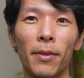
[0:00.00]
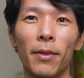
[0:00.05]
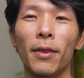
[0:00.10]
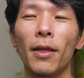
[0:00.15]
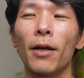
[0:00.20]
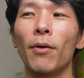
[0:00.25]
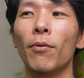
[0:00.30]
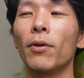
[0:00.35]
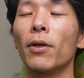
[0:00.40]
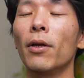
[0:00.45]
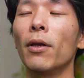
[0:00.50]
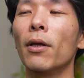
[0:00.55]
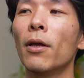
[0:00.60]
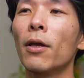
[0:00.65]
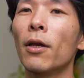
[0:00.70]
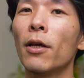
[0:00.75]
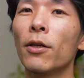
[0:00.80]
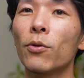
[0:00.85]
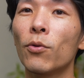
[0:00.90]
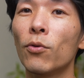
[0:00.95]
なので、
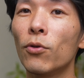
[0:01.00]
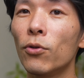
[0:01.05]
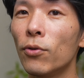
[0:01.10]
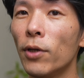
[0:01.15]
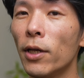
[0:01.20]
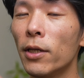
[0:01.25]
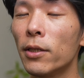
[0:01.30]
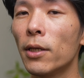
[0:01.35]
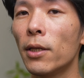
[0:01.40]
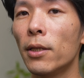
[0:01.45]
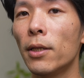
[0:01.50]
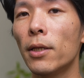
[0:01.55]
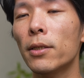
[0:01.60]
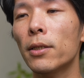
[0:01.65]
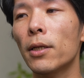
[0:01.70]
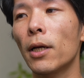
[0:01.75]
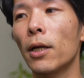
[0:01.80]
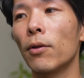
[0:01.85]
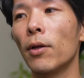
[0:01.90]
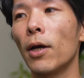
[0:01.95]
そういう SNS
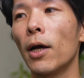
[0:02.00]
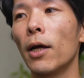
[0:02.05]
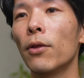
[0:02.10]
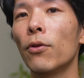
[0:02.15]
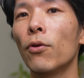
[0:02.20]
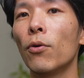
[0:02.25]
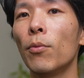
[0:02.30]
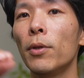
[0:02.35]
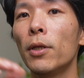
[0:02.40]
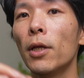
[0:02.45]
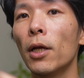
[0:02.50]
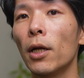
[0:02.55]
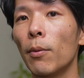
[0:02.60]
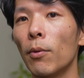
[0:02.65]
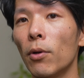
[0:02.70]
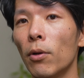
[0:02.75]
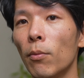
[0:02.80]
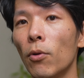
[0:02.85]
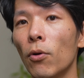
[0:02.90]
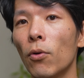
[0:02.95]
からの反応みたいな
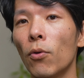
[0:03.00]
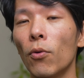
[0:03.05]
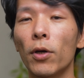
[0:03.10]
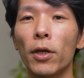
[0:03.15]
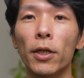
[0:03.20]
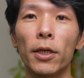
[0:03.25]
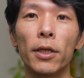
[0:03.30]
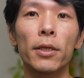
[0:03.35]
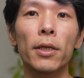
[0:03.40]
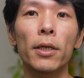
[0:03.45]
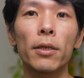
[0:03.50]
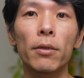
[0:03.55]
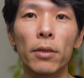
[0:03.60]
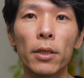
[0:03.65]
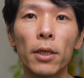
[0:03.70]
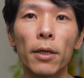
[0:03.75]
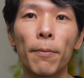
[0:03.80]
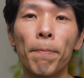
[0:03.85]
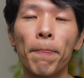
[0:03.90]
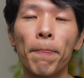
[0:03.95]
ものもこう気にせずに、